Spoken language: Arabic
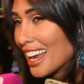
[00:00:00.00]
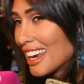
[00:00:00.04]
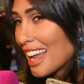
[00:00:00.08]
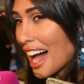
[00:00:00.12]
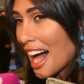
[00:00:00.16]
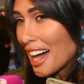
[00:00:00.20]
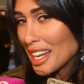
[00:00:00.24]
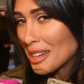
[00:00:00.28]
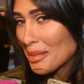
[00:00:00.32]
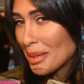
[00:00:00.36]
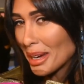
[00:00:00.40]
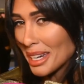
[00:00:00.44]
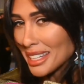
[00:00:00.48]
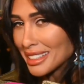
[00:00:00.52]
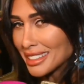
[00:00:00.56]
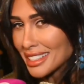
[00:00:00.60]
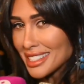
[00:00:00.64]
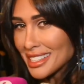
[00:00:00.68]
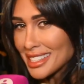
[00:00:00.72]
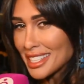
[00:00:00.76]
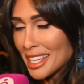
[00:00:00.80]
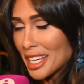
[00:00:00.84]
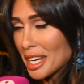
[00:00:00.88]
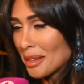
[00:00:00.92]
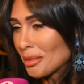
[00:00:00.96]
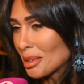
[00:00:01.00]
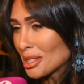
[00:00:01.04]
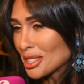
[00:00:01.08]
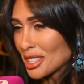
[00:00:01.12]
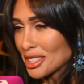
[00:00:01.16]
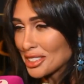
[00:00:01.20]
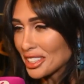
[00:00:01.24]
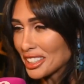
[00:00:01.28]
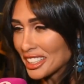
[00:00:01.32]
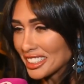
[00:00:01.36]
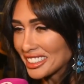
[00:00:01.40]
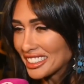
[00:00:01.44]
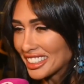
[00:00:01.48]
لا انا بقيت انسانه
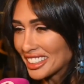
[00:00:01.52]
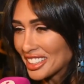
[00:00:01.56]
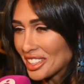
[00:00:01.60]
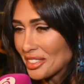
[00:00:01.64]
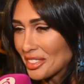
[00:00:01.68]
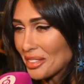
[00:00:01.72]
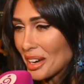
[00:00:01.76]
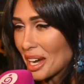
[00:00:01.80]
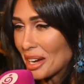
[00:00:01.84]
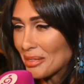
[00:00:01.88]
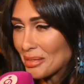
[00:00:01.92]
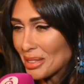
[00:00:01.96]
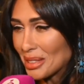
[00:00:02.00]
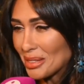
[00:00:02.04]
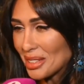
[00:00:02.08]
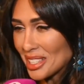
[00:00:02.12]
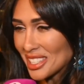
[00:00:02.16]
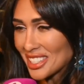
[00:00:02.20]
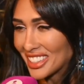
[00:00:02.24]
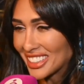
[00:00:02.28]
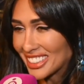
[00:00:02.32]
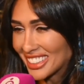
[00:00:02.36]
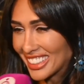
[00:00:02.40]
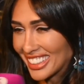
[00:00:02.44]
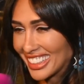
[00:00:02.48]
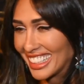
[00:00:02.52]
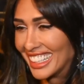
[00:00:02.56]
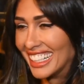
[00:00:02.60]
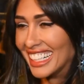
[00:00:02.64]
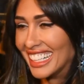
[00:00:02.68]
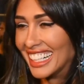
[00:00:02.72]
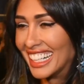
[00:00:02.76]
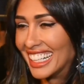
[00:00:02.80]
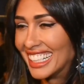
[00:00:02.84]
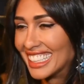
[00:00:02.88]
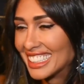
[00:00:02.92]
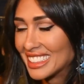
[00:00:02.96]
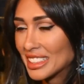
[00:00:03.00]
بسيطه جدا وبحب البساطه إيه،
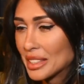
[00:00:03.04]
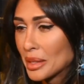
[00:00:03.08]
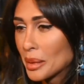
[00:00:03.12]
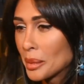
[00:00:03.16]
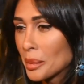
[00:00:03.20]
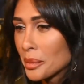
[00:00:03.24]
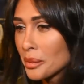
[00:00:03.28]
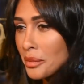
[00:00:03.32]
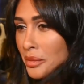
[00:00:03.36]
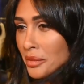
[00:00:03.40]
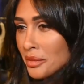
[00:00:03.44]
قولي لي بتعامله